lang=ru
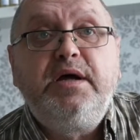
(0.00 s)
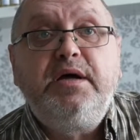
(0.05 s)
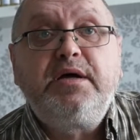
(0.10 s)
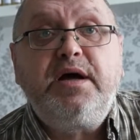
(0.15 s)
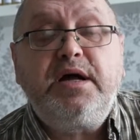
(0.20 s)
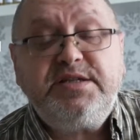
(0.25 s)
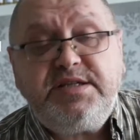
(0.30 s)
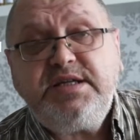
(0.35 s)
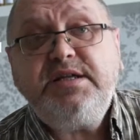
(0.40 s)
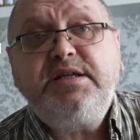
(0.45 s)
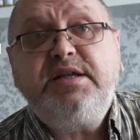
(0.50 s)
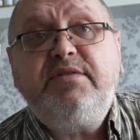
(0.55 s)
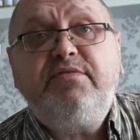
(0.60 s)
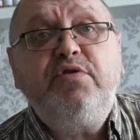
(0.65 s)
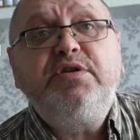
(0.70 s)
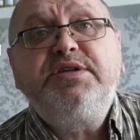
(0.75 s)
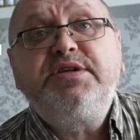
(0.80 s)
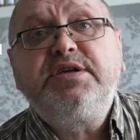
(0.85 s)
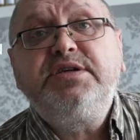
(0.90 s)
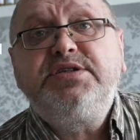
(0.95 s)
Картина
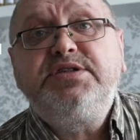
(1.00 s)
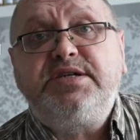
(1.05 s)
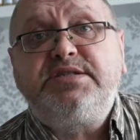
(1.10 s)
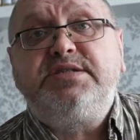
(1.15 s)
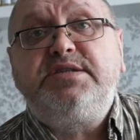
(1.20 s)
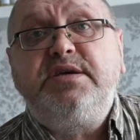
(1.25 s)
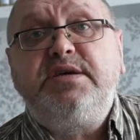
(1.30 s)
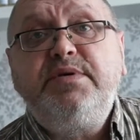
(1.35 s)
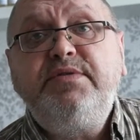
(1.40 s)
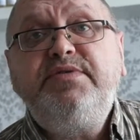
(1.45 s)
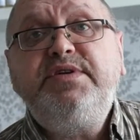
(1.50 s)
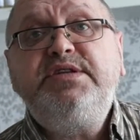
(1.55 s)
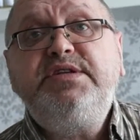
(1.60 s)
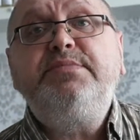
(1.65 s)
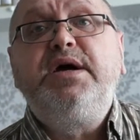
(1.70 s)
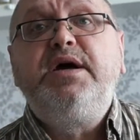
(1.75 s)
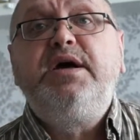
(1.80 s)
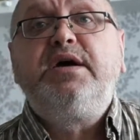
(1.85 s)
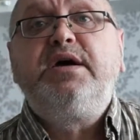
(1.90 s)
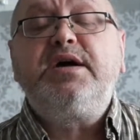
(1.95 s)
довольно-таки частая. Мы
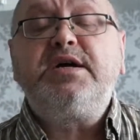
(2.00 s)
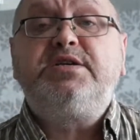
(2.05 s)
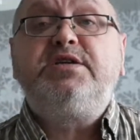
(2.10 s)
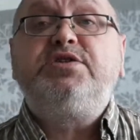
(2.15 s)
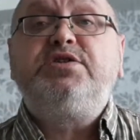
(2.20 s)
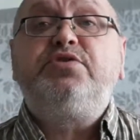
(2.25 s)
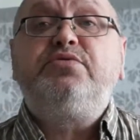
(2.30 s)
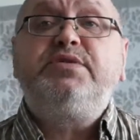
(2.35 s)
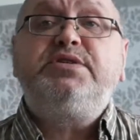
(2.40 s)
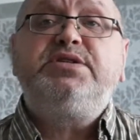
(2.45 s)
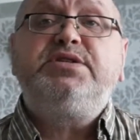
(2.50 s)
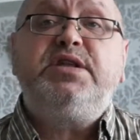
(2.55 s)
видим кашляющего